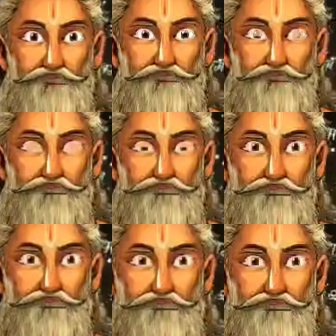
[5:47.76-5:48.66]
के लिए
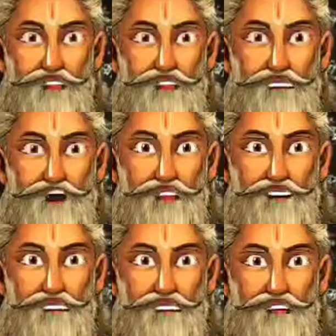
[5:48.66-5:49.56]
एक उपाय
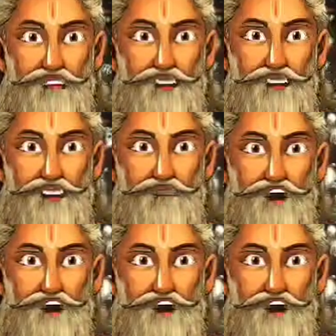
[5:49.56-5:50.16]
बताया गया है